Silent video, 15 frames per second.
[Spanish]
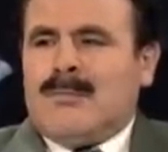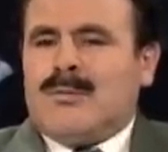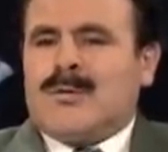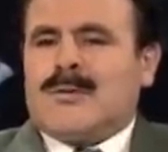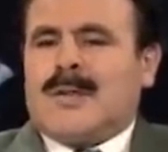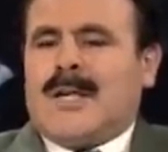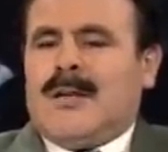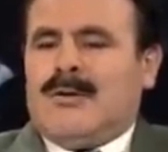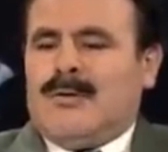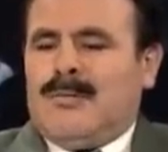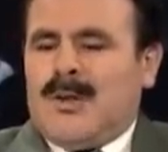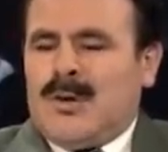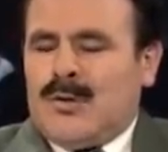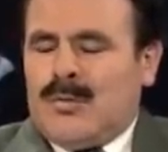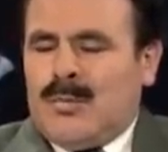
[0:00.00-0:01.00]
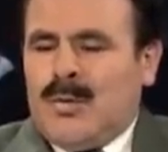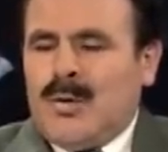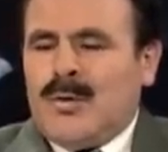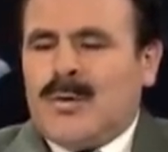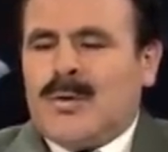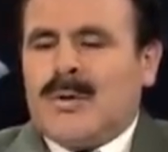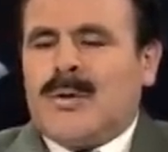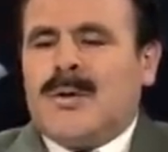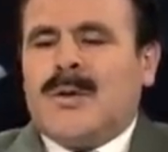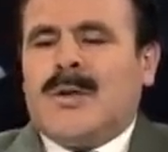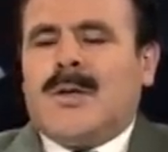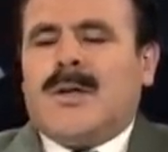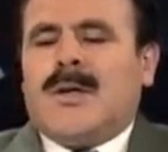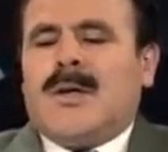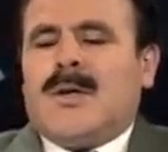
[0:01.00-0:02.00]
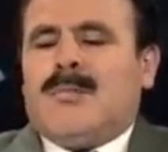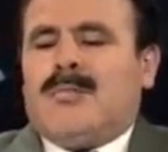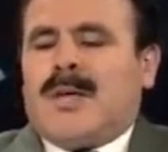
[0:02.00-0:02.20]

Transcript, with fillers: buscando medio punto, ya.